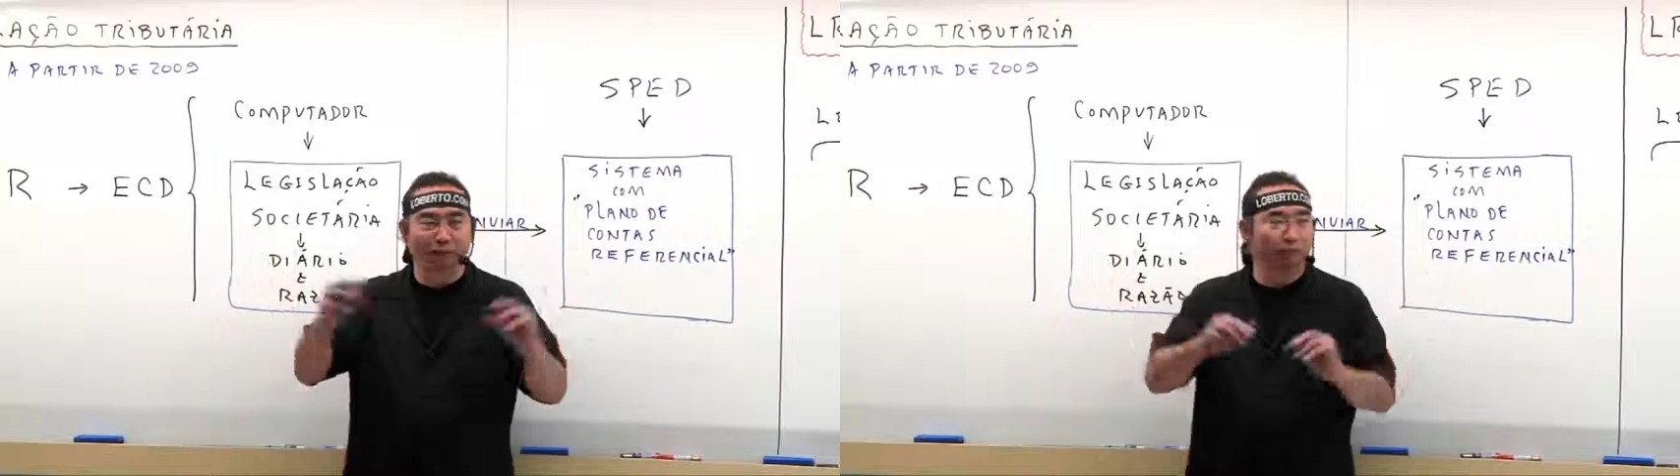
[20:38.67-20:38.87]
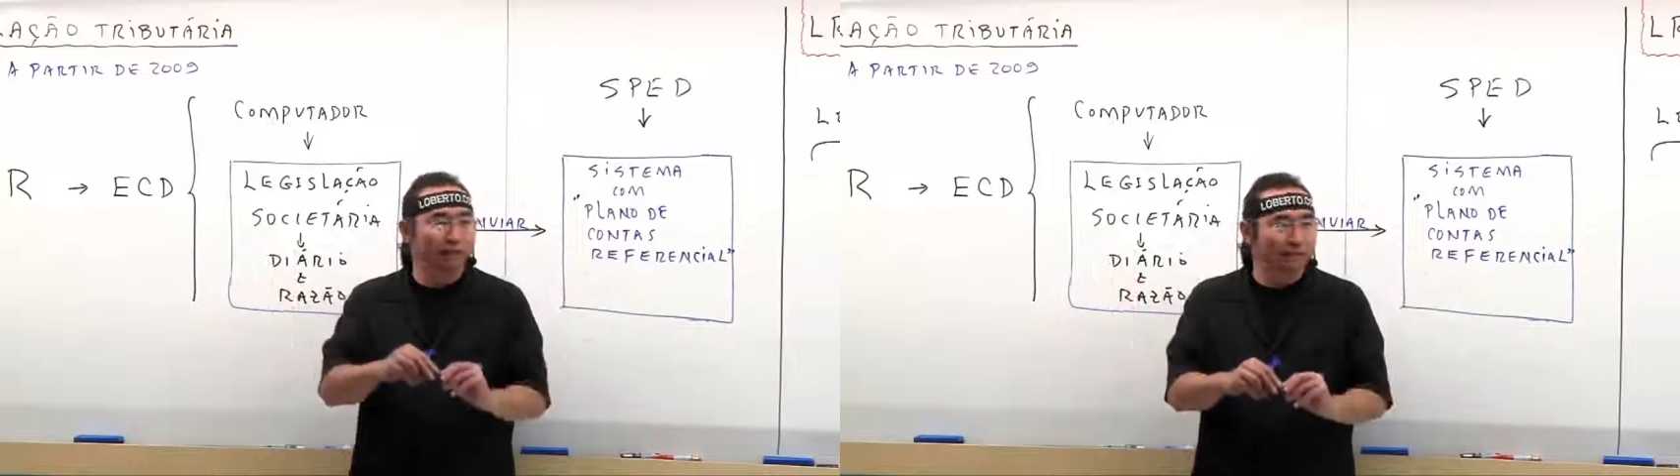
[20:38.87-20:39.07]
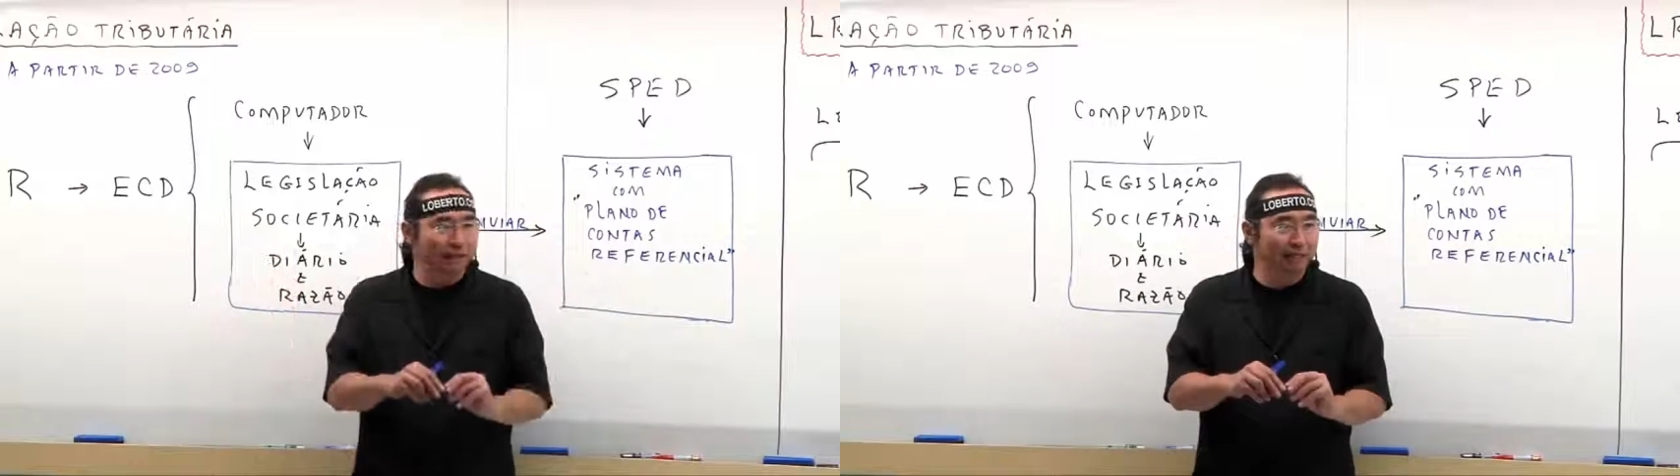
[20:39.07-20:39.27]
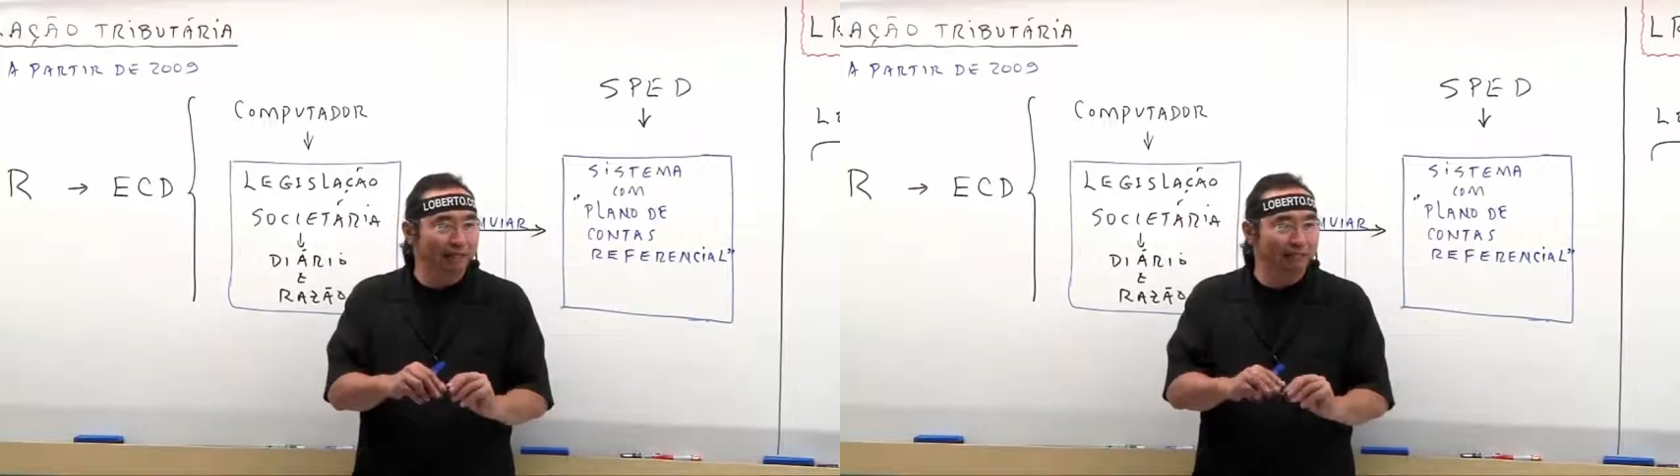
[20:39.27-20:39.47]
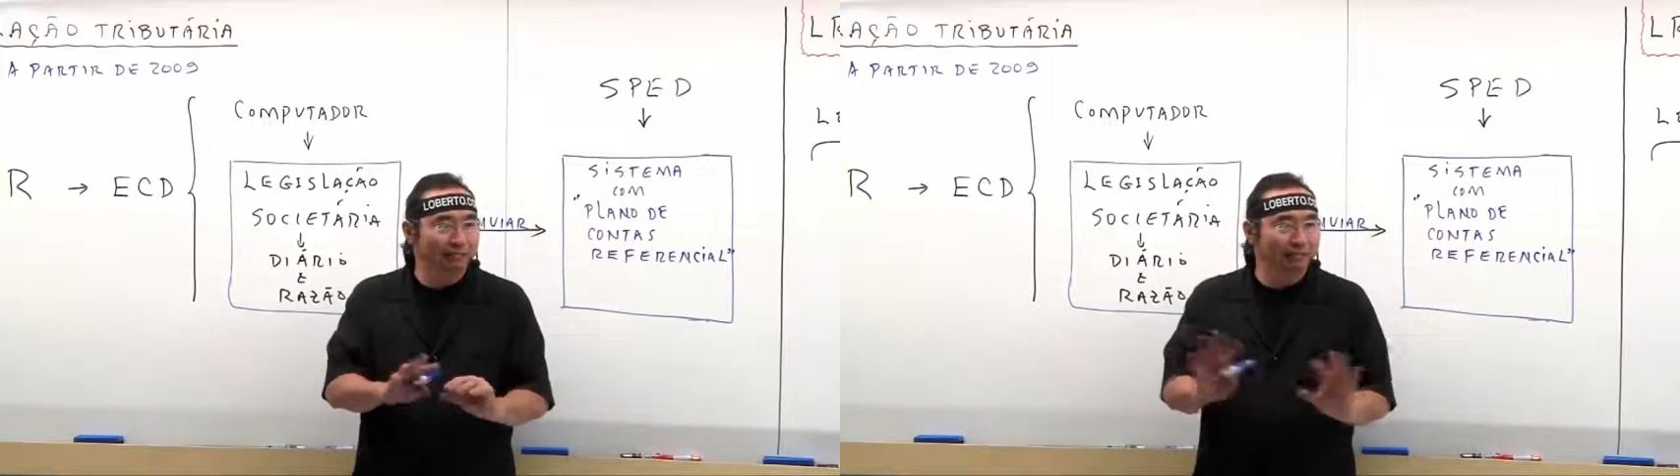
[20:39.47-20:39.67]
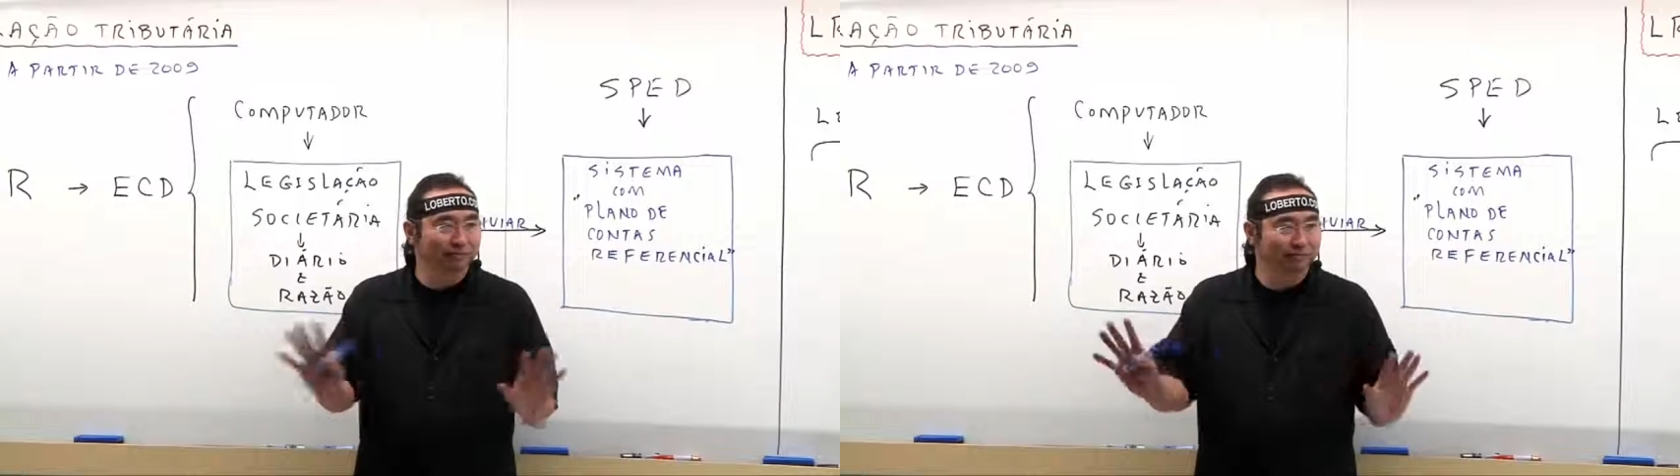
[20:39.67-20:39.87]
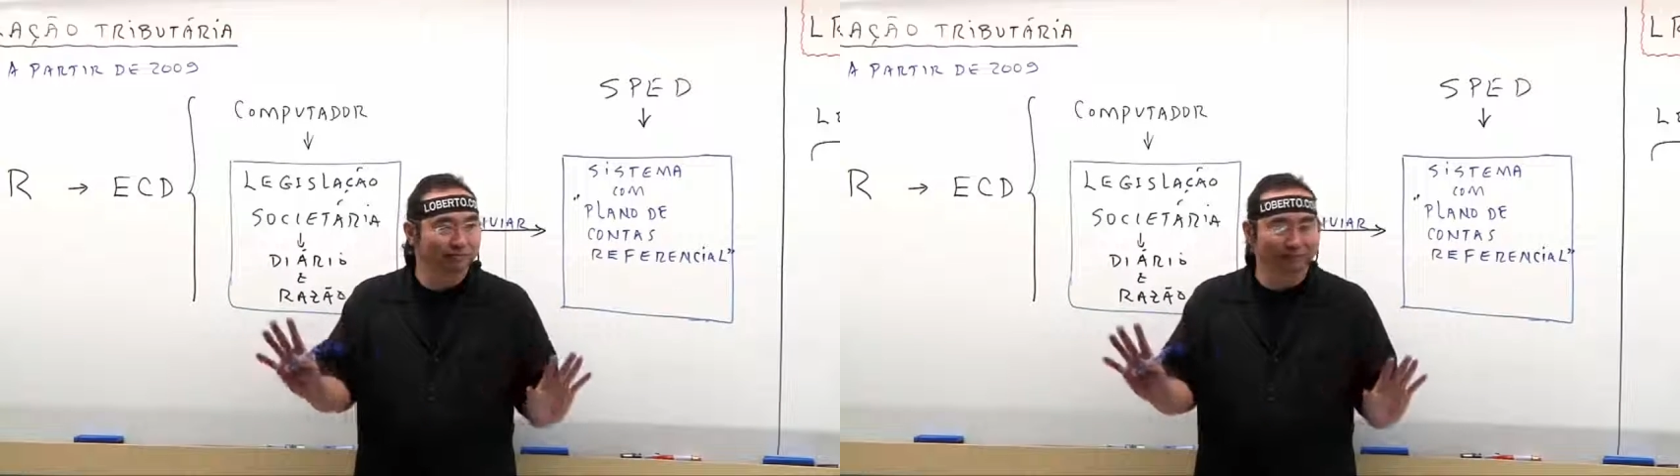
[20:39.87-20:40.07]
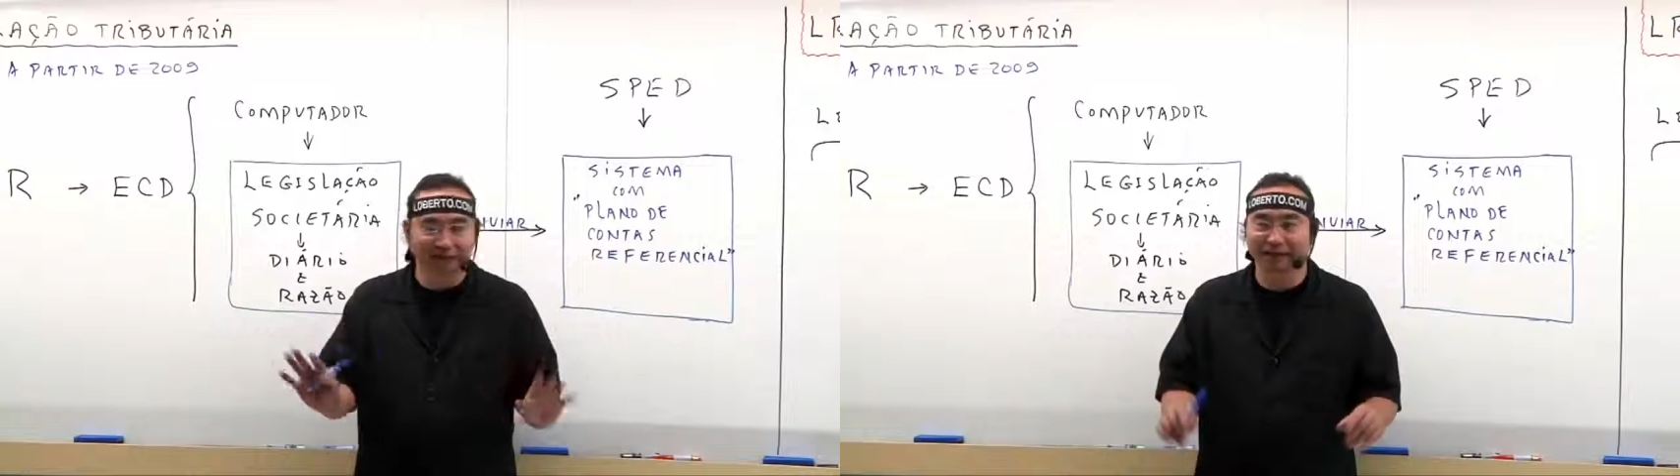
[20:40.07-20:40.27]
por sistema.
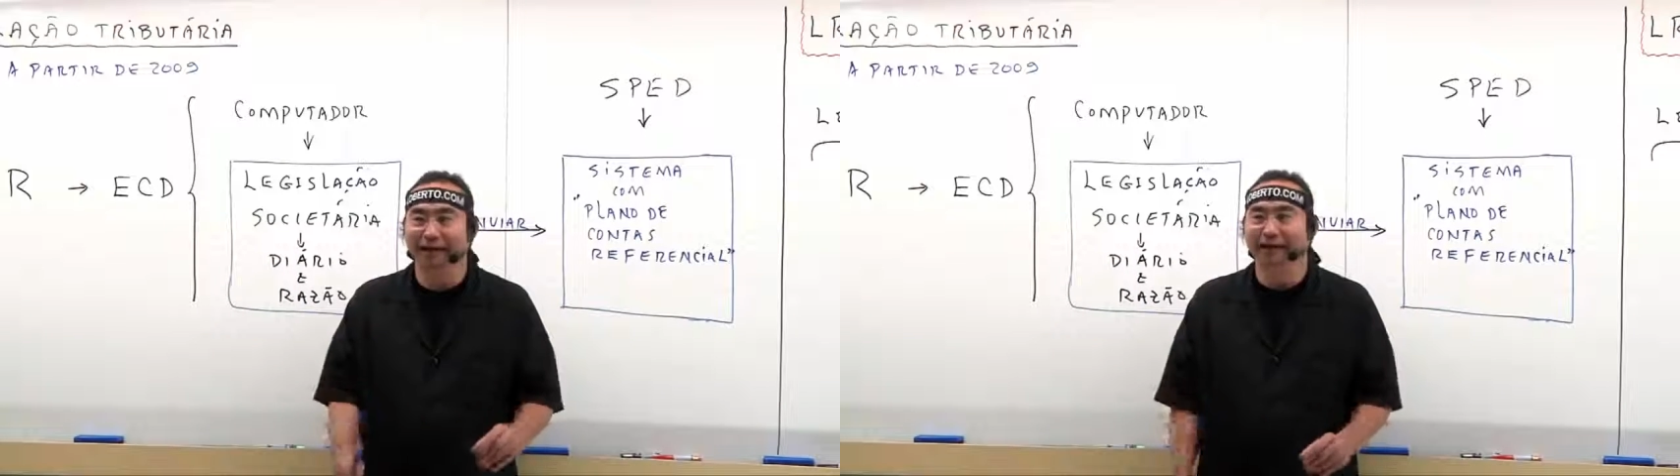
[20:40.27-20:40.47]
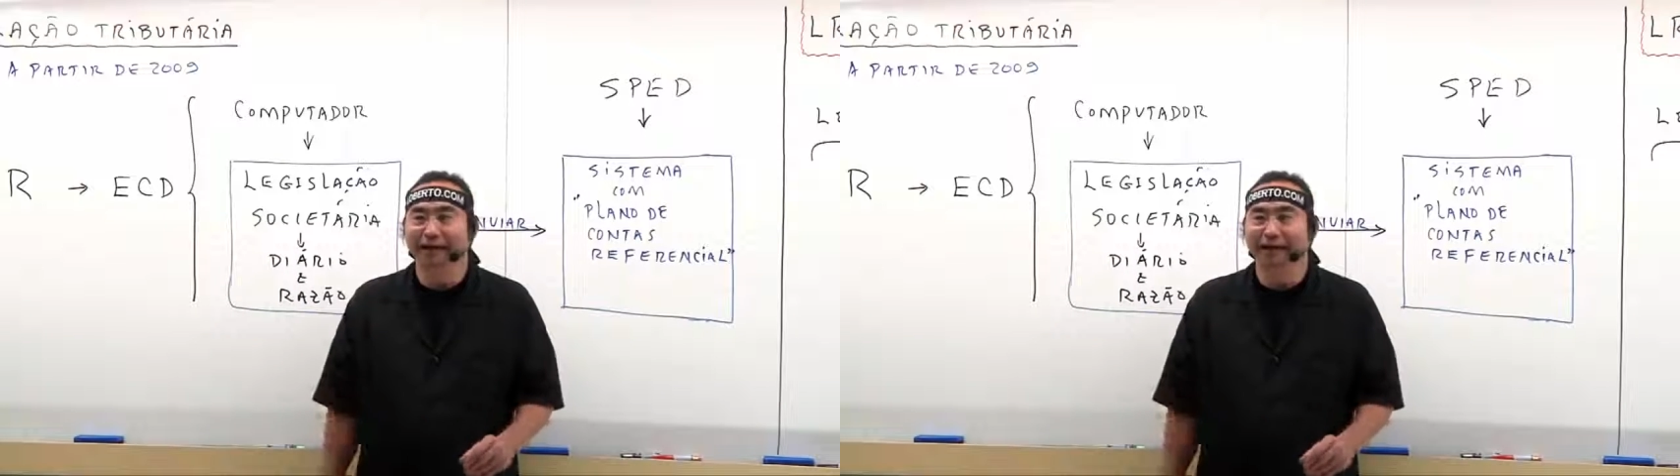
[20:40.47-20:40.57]
Né?